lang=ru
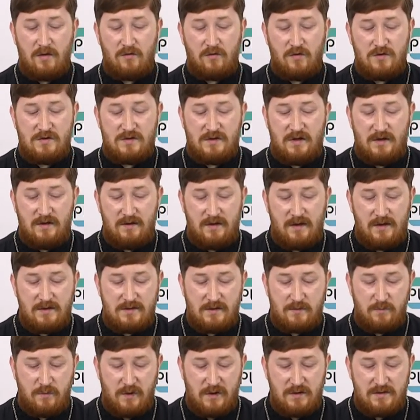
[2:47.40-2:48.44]
То есть
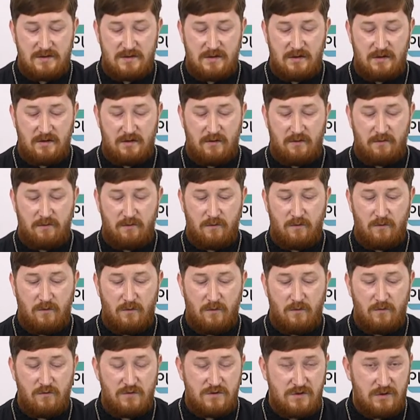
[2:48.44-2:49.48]
13% э,
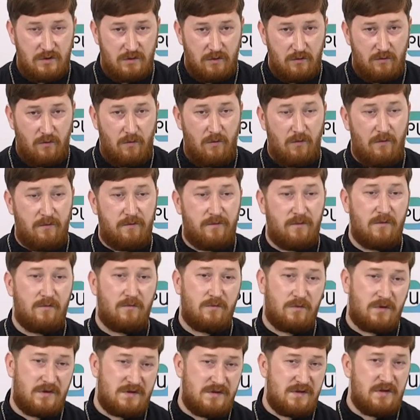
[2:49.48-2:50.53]
учеников
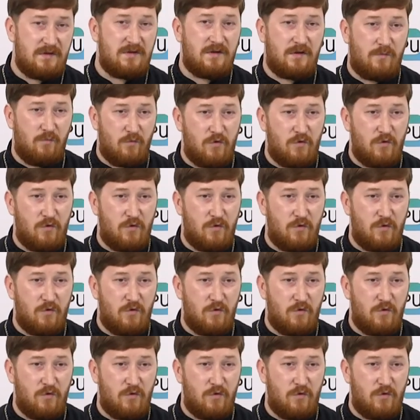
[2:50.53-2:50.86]
где-то,